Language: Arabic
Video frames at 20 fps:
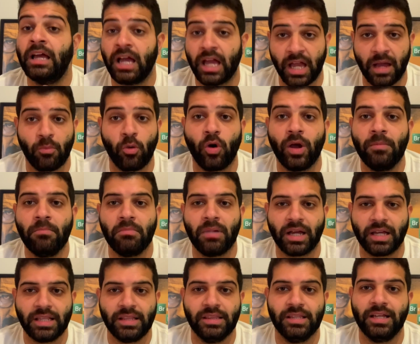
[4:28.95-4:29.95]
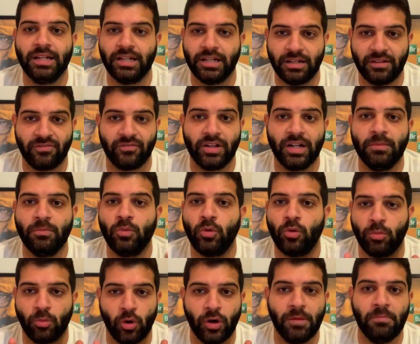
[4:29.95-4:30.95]
هي مهمه جدا للفيلم
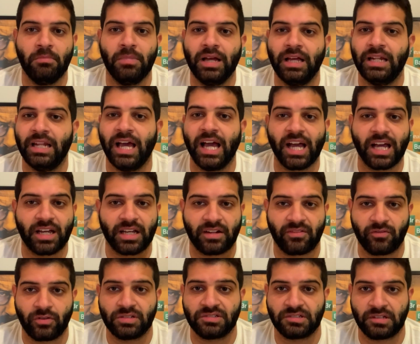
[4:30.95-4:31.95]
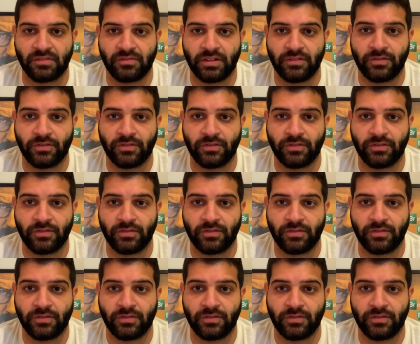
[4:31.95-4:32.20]
ومهمه لاخر فصل في